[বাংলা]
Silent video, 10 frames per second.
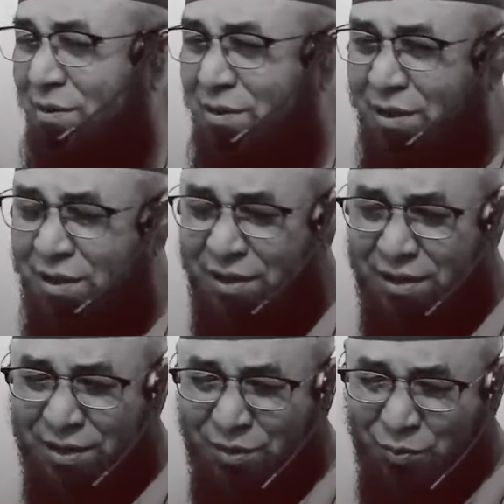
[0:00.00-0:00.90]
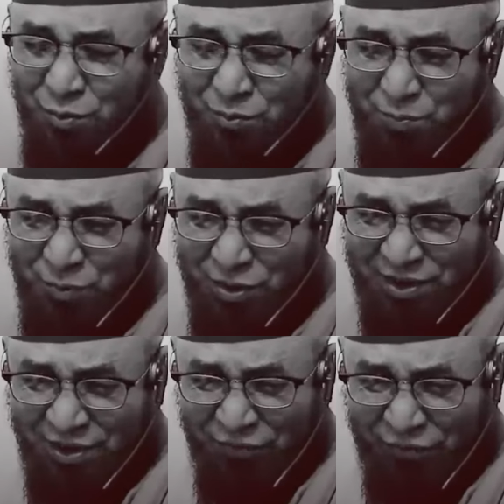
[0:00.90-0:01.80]
সে এই
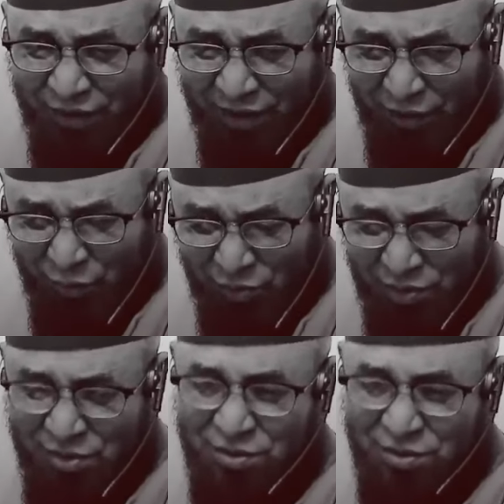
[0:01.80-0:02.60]
উন্মতের ফেরাউন